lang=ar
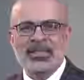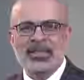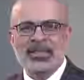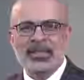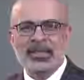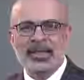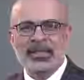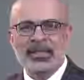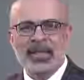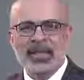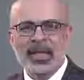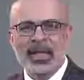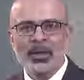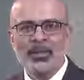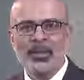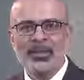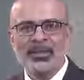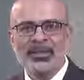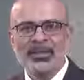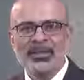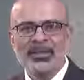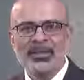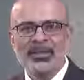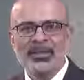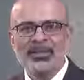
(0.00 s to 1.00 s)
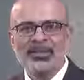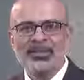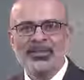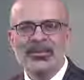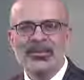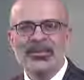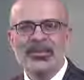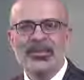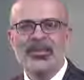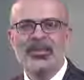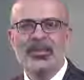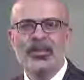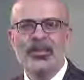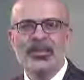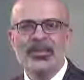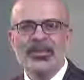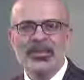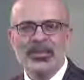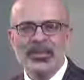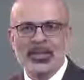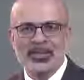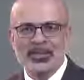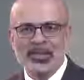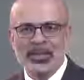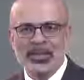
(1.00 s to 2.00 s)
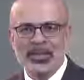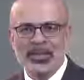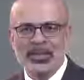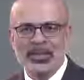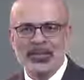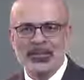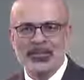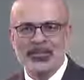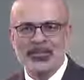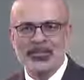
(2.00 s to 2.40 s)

سنتناول إذا خطوات النجاح